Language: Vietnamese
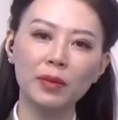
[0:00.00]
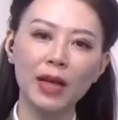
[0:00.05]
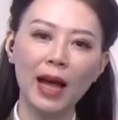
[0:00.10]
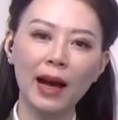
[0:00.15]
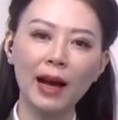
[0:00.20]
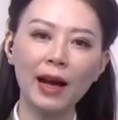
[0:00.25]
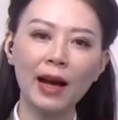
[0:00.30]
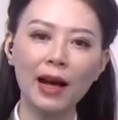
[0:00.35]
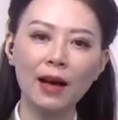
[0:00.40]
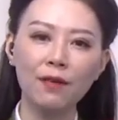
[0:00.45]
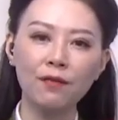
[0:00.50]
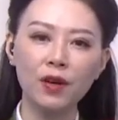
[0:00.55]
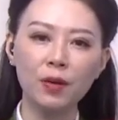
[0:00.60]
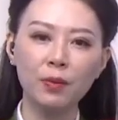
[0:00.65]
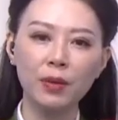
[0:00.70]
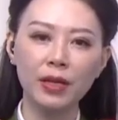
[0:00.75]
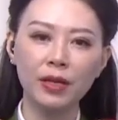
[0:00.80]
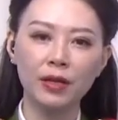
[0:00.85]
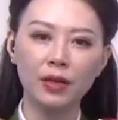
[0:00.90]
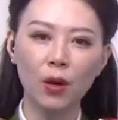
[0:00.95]
đá gà
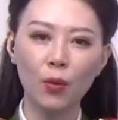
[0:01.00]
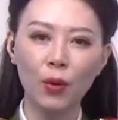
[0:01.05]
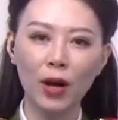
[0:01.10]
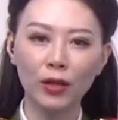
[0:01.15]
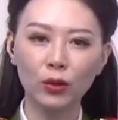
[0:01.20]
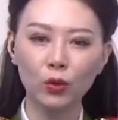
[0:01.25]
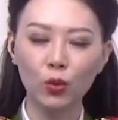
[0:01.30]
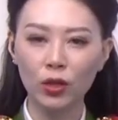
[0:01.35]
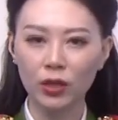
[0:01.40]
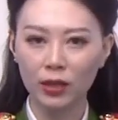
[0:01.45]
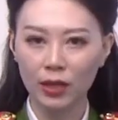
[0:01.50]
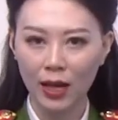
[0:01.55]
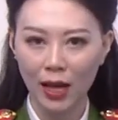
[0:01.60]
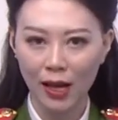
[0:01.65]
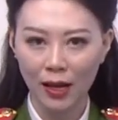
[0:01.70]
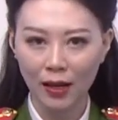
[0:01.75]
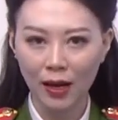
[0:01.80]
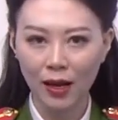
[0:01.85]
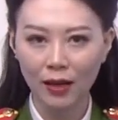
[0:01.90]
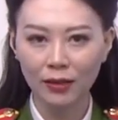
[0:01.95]
vừa bị công an quận
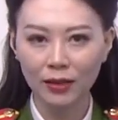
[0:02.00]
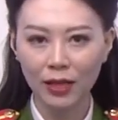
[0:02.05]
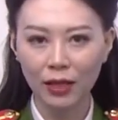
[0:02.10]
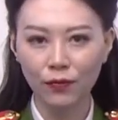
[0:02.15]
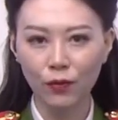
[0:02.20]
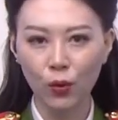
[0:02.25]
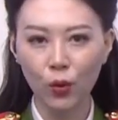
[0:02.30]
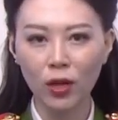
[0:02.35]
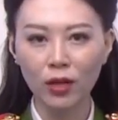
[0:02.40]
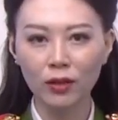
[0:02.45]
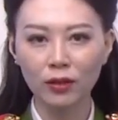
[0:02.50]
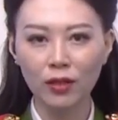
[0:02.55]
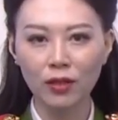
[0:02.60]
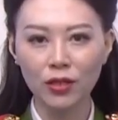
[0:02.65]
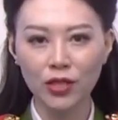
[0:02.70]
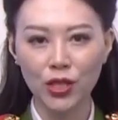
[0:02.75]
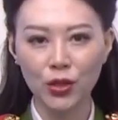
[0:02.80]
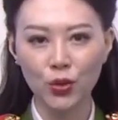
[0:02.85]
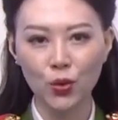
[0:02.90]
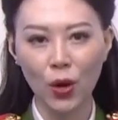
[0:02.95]
Cái Răng, thành phố Cần
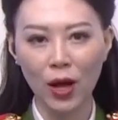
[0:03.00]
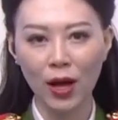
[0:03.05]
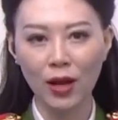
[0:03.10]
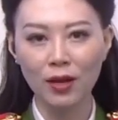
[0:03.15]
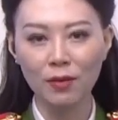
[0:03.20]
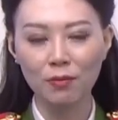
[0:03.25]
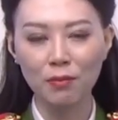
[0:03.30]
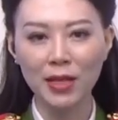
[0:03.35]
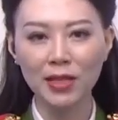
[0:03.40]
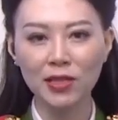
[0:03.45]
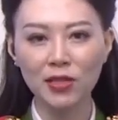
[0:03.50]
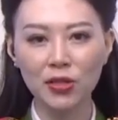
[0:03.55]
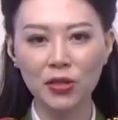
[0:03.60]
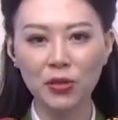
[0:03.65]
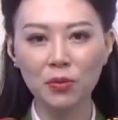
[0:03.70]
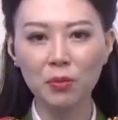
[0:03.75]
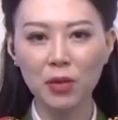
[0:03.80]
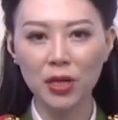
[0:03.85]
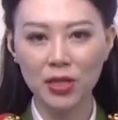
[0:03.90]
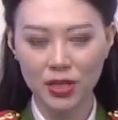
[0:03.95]
Thơ triệt xóa, bắt
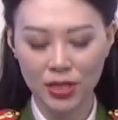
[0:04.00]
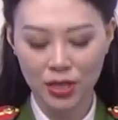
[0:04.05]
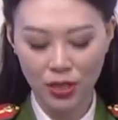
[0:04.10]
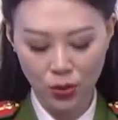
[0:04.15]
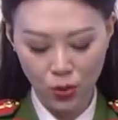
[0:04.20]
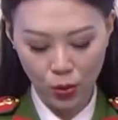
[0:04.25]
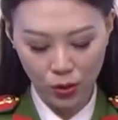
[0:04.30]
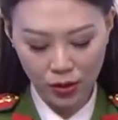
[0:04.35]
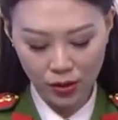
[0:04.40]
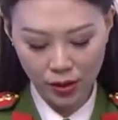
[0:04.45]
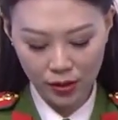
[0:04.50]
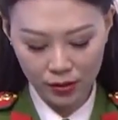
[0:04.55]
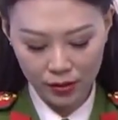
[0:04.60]
giữ 19 đối tượng.